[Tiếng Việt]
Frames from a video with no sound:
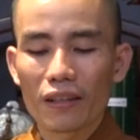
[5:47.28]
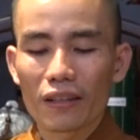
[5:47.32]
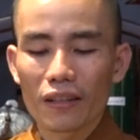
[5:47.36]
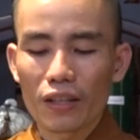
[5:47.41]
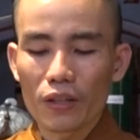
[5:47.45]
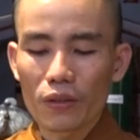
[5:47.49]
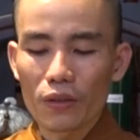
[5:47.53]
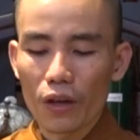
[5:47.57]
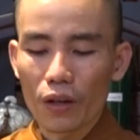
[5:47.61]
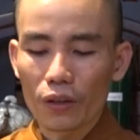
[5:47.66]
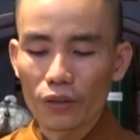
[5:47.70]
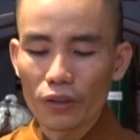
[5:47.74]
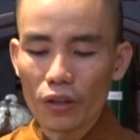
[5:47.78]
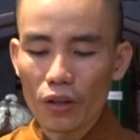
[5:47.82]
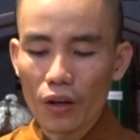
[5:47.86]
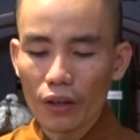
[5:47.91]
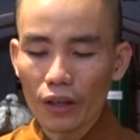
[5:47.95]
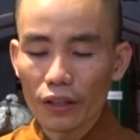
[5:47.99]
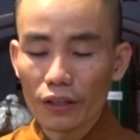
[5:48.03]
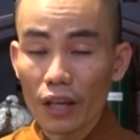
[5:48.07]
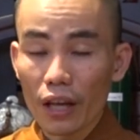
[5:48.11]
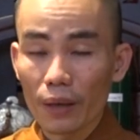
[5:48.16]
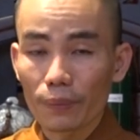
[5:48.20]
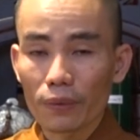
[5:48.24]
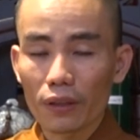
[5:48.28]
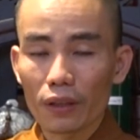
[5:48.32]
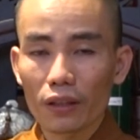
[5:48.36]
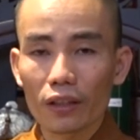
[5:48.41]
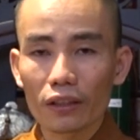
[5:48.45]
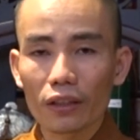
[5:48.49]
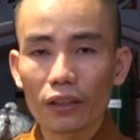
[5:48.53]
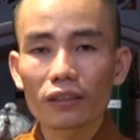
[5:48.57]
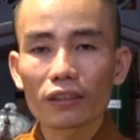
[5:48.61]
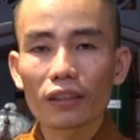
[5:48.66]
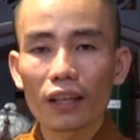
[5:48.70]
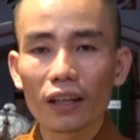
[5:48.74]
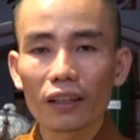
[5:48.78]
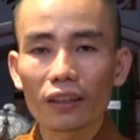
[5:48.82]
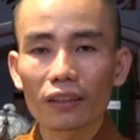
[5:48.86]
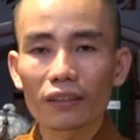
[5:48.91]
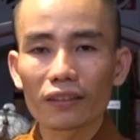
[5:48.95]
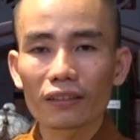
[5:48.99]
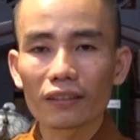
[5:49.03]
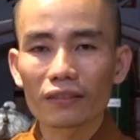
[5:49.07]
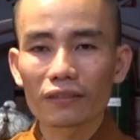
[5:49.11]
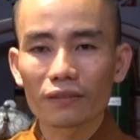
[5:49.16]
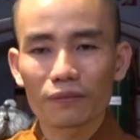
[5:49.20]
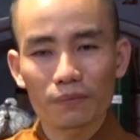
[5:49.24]
Nếu họ cho cái đẹp đó là có thật
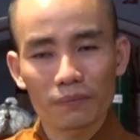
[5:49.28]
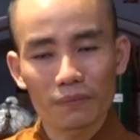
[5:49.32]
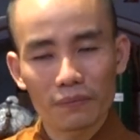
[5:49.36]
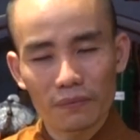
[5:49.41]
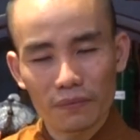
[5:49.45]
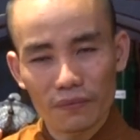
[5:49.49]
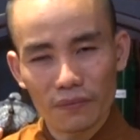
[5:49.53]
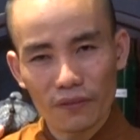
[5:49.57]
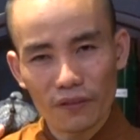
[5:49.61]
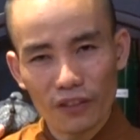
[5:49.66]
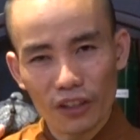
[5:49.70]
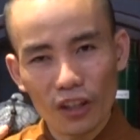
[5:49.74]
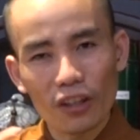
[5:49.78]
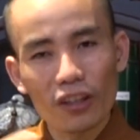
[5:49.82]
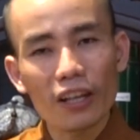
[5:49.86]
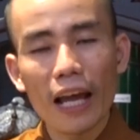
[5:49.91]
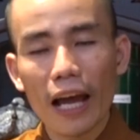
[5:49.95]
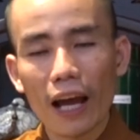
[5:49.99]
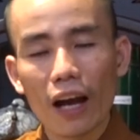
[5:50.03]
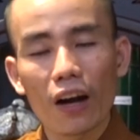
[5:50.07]
và đó là